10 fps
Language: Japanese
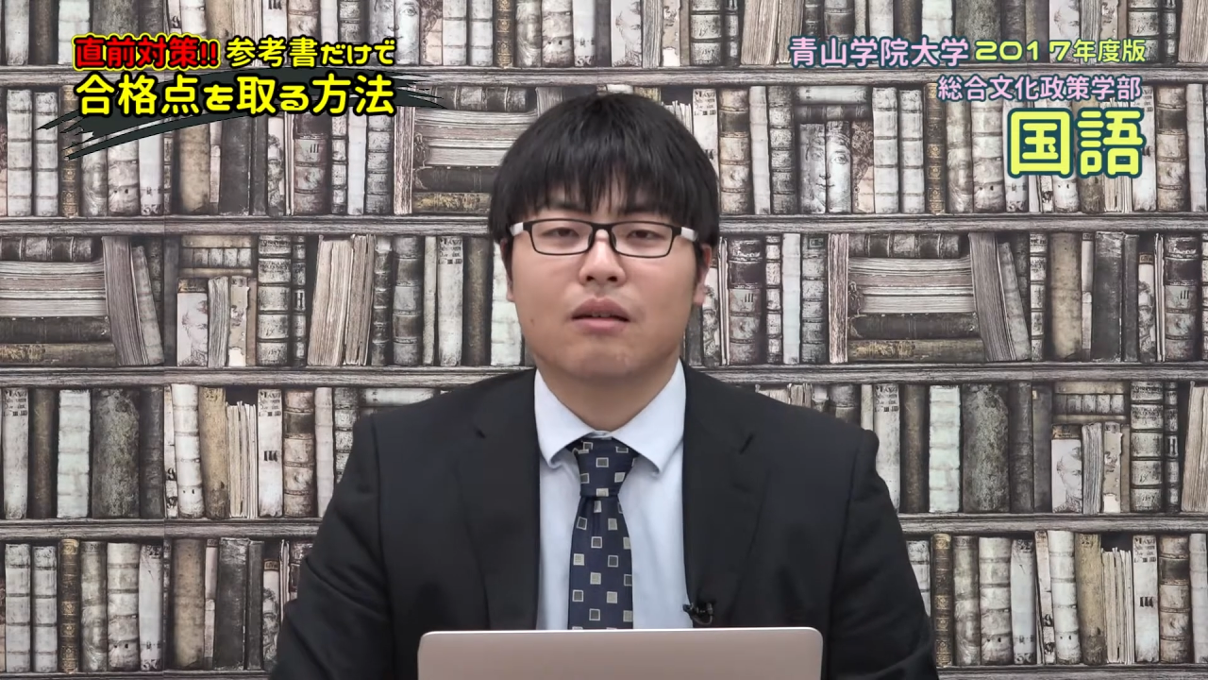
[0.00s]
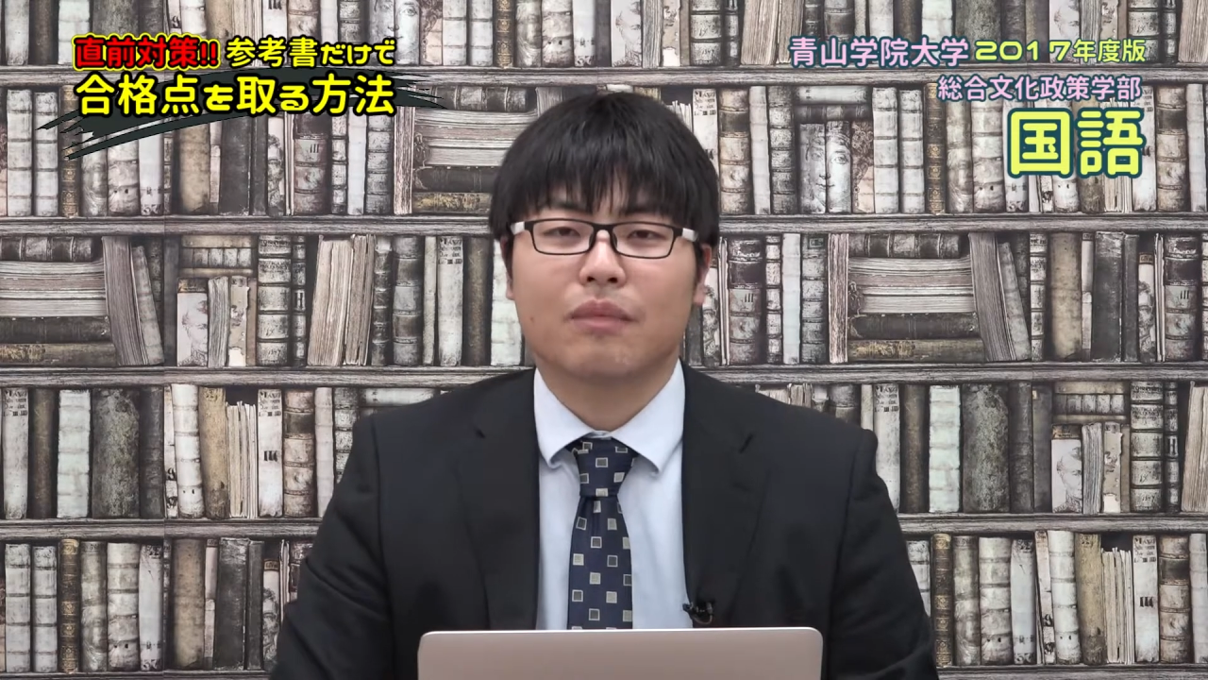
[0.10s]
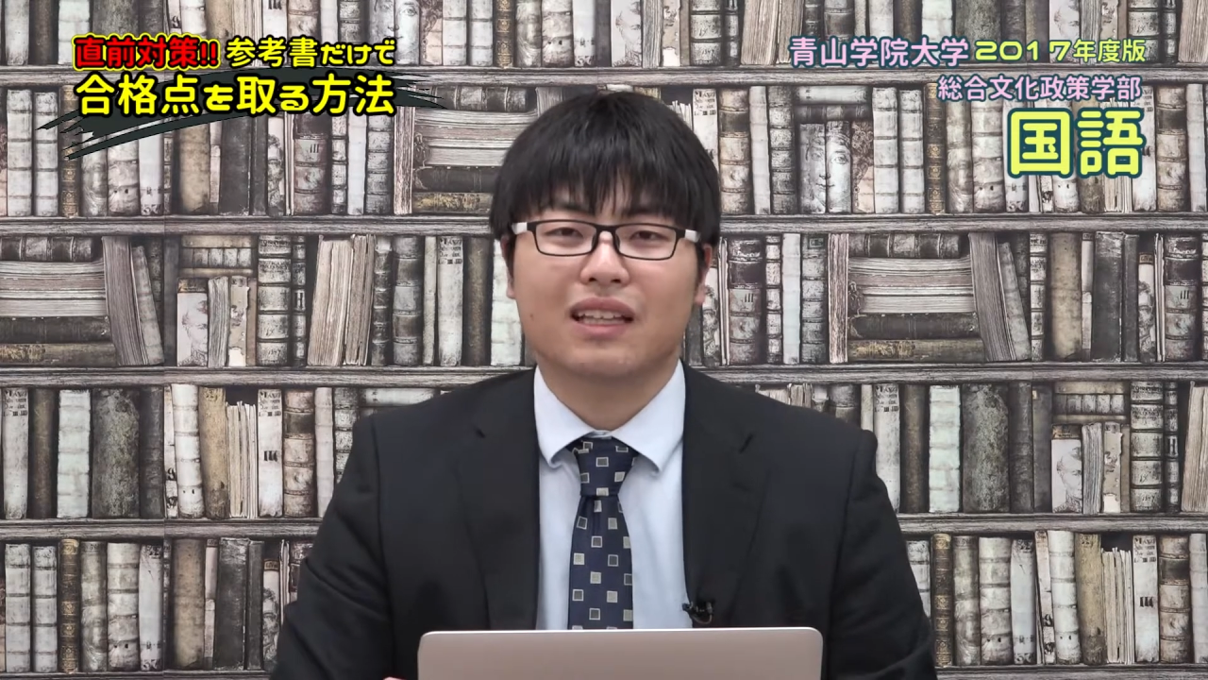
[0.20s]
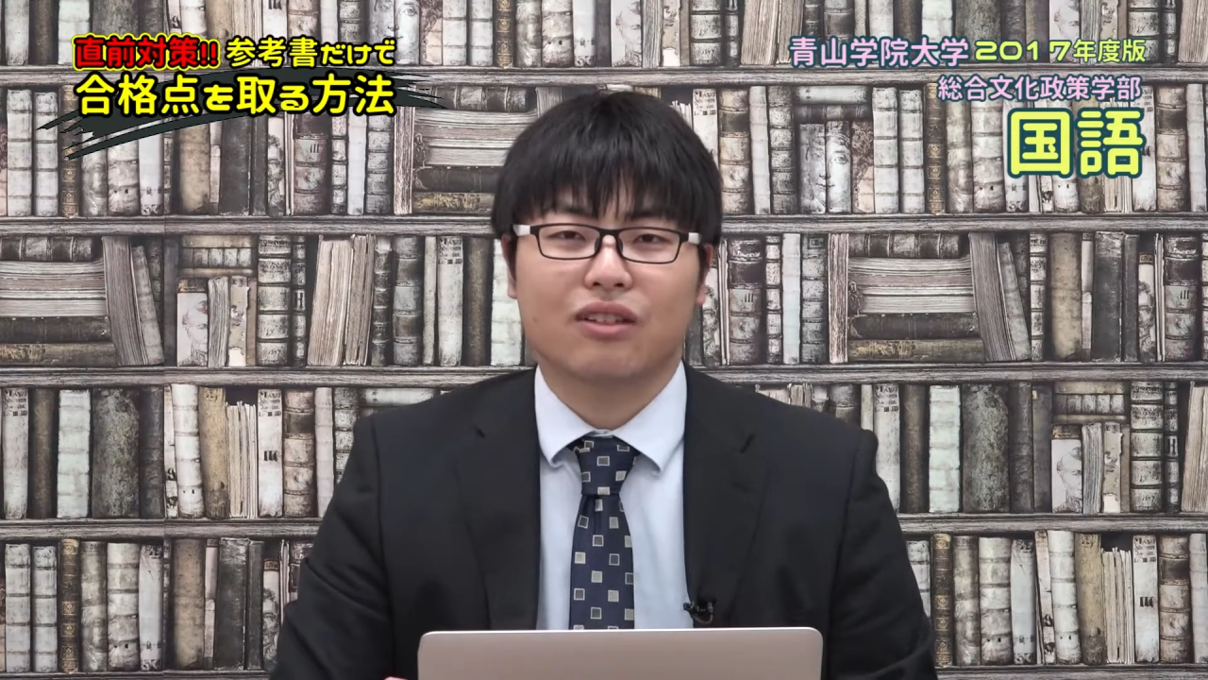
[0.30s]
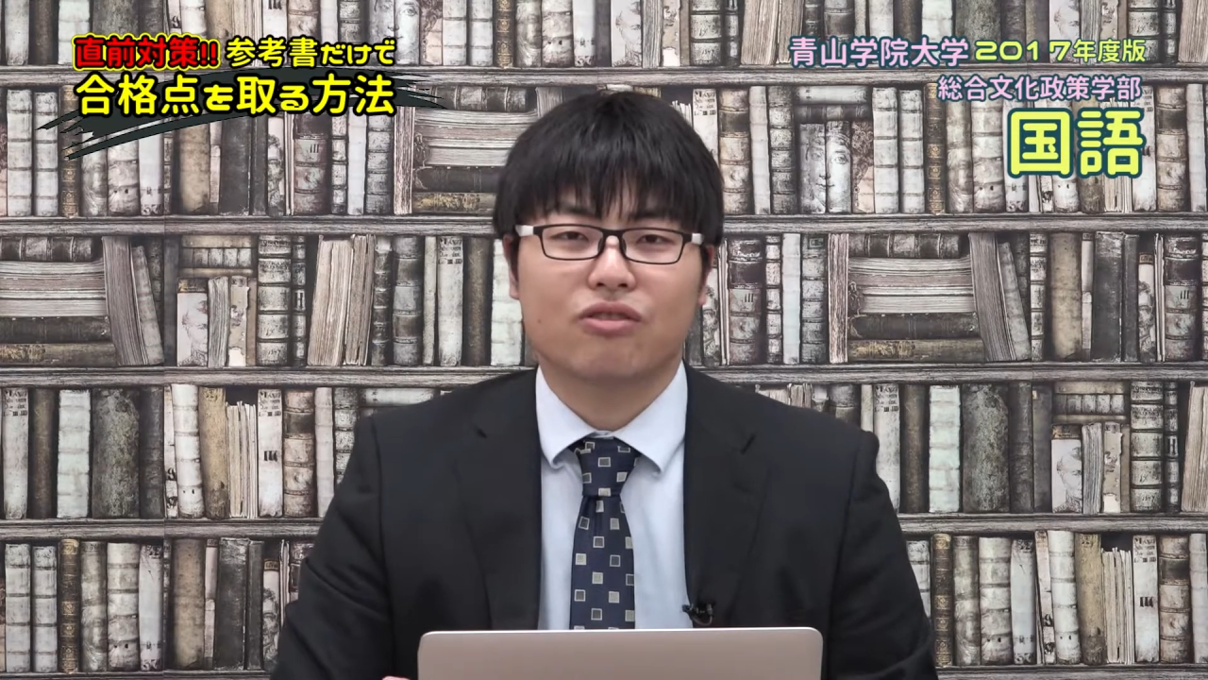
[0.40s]

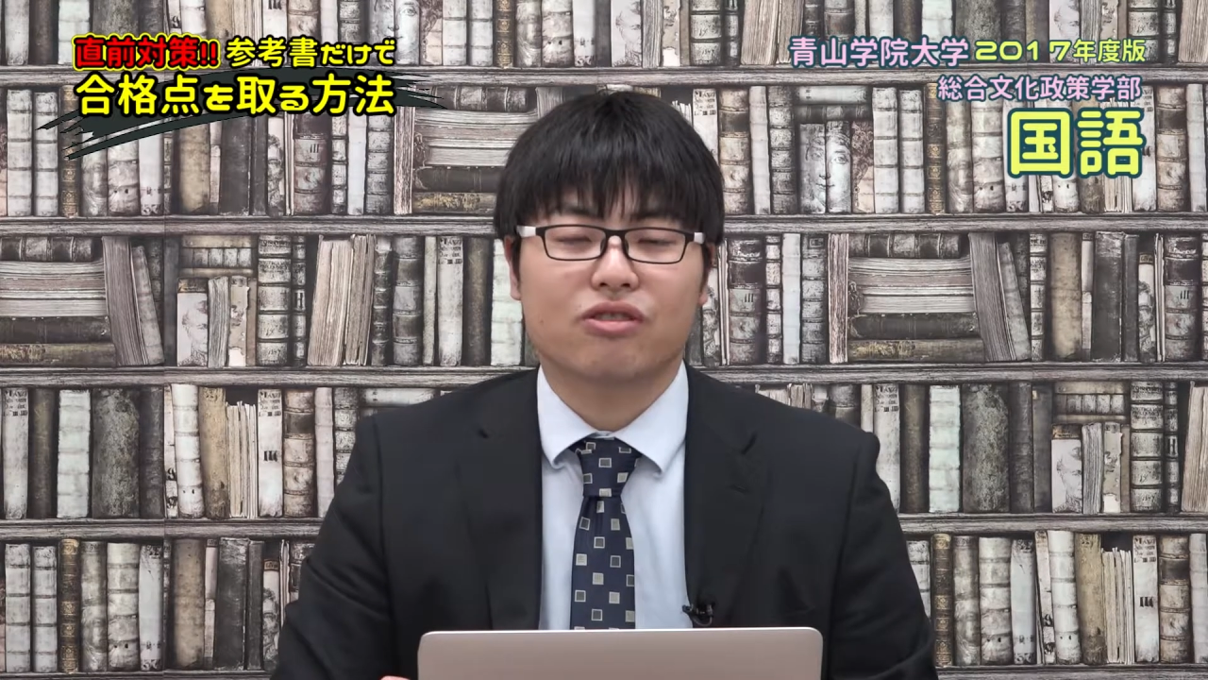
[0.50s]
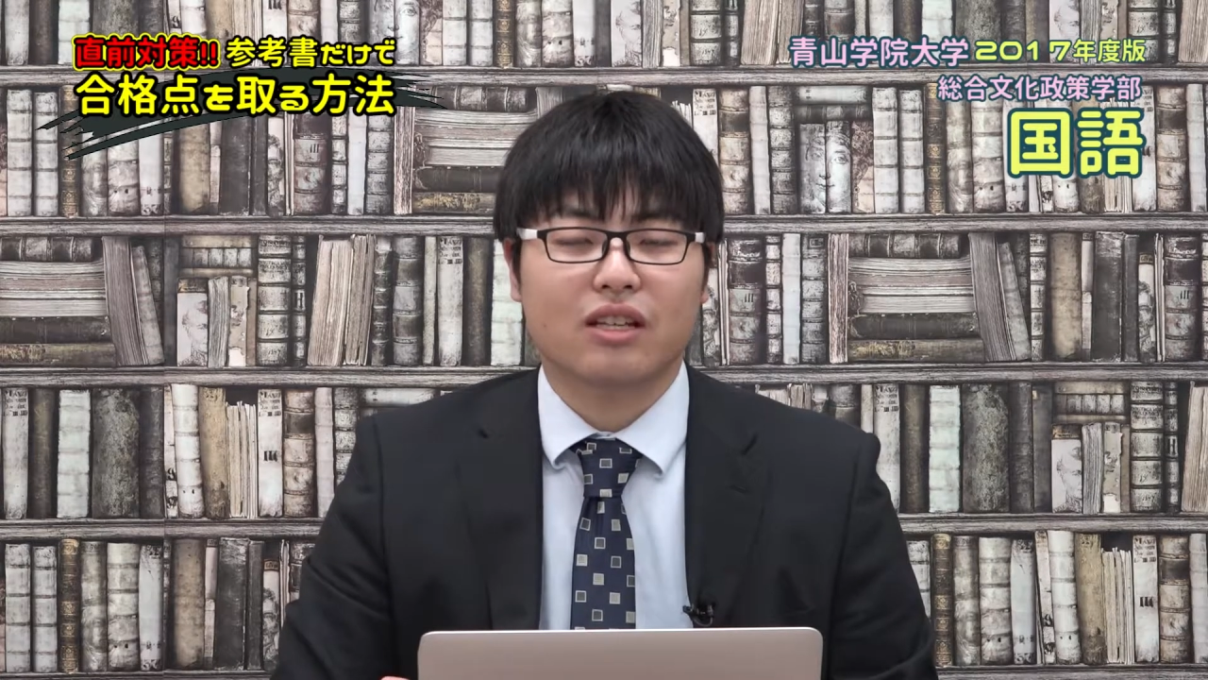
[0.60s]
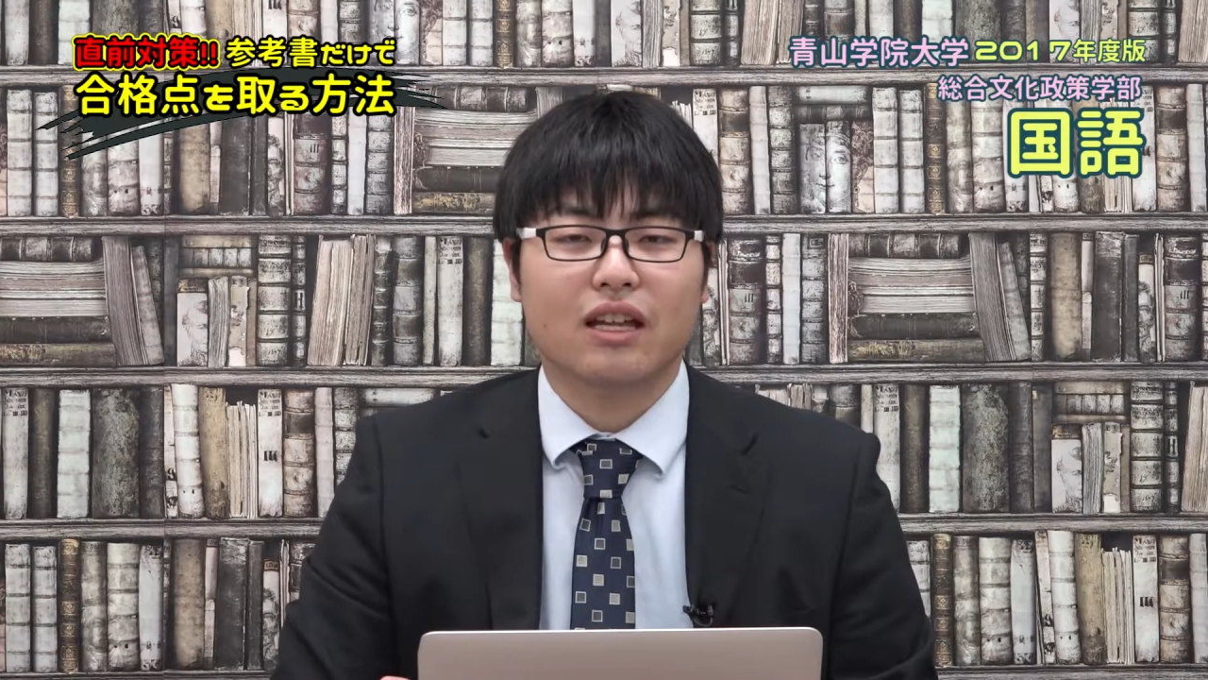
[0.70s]
また入試